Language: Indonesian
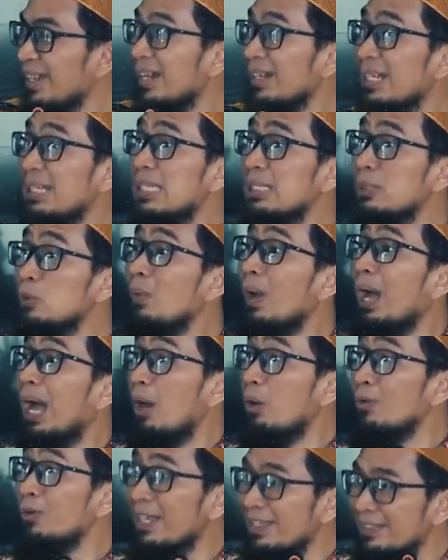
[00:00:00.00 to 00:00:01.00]
Dan itu
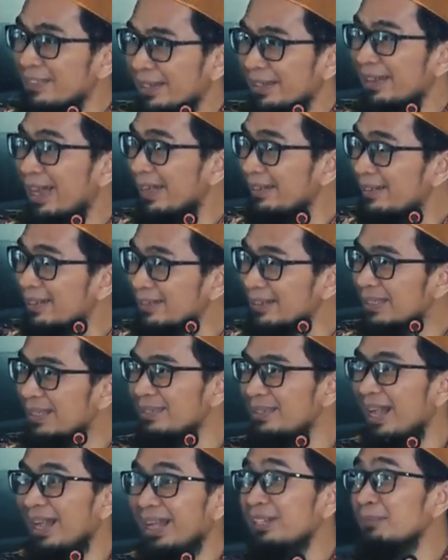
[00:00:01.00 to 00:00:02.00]
auranya, keadaan
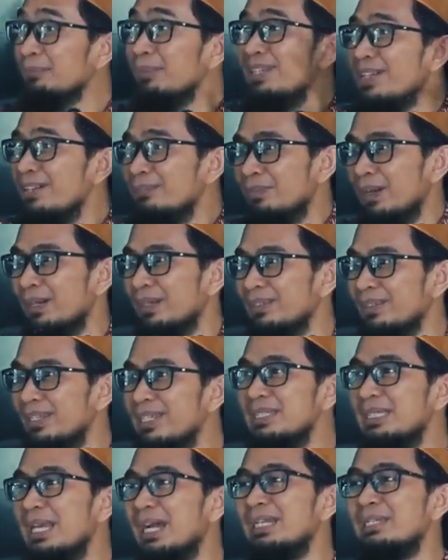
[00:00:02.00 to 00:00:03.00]
dirinya akan beda, Pak. Jadi
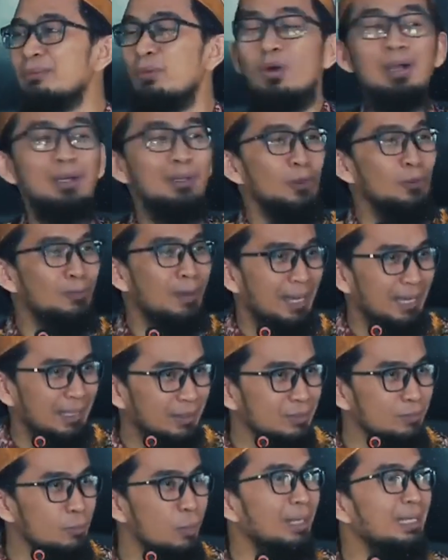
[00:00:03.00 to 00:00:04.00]
yang dibawa ke rumah
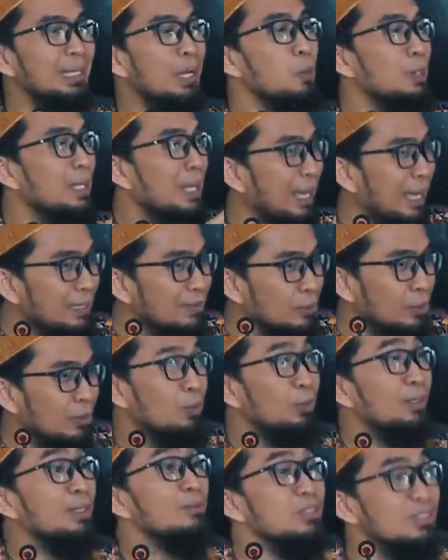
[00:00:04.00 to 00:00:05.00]
itu bukan aura kantor,
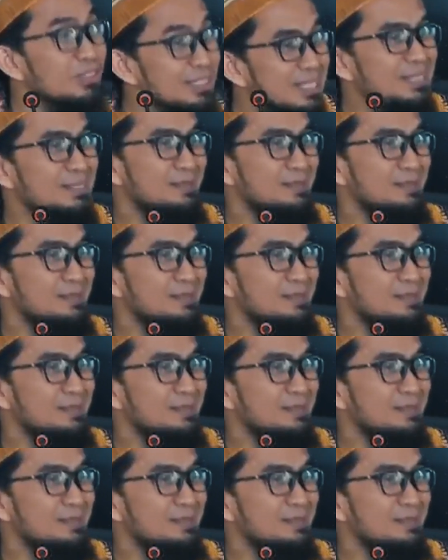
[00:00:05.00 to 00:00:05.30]
aura masjid.